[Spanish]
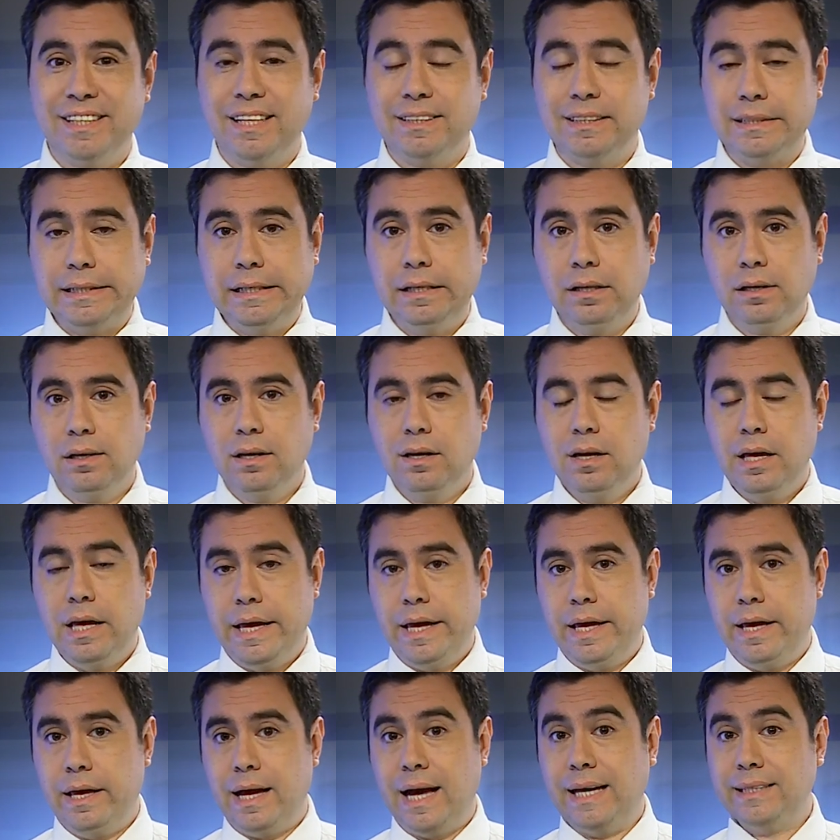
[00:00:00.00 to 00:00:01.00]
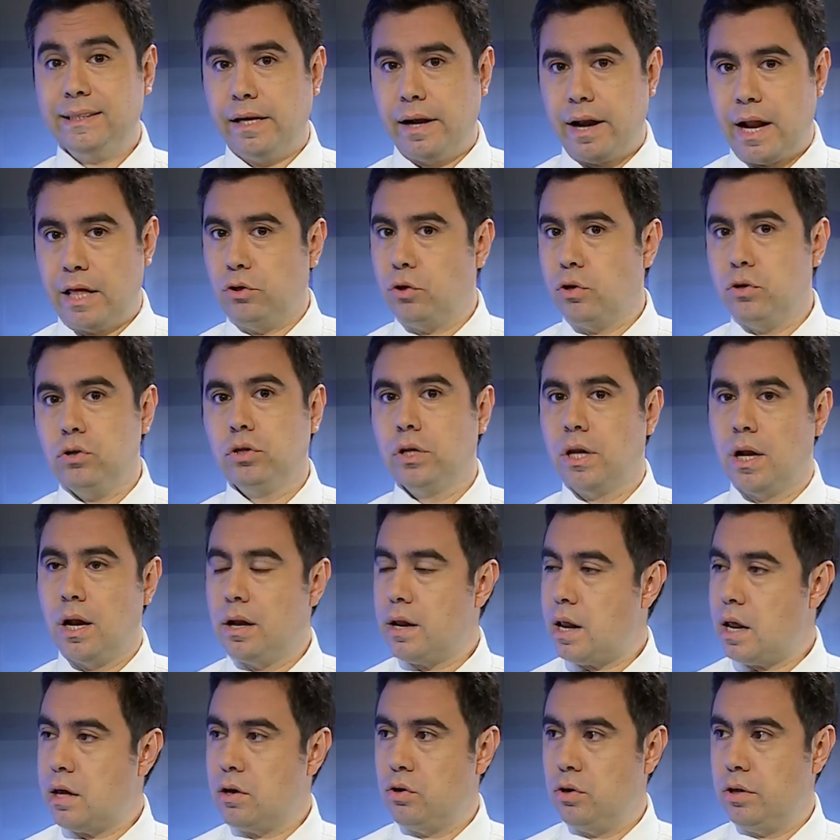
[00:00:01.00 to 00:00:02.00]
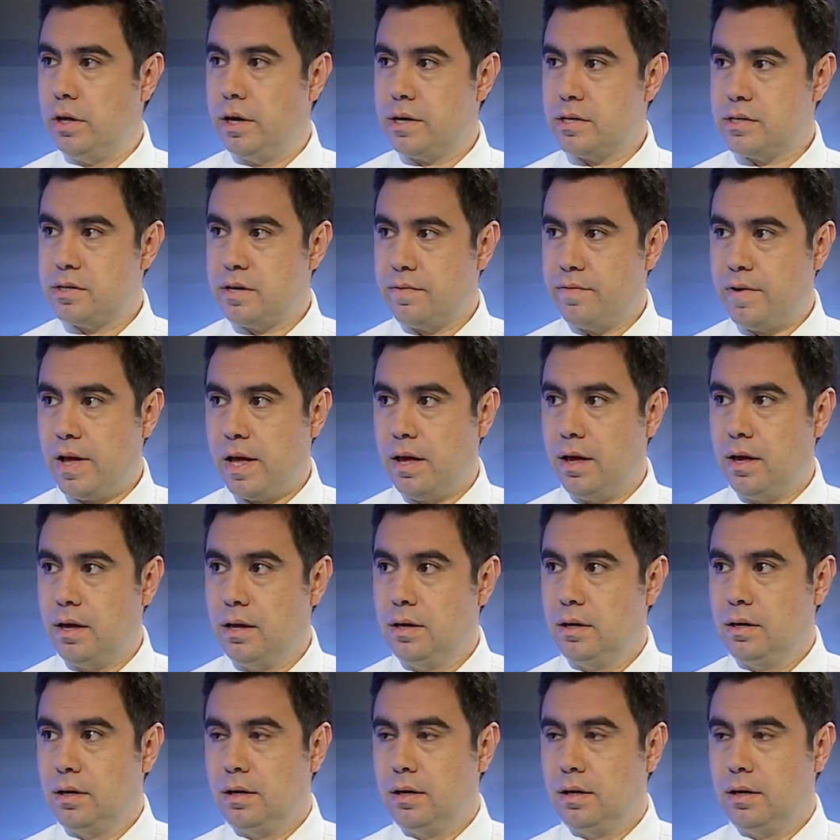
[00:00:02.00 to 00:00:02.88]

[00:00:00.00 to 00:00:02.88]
así, eh, hace rato que no tiene el rango de reservada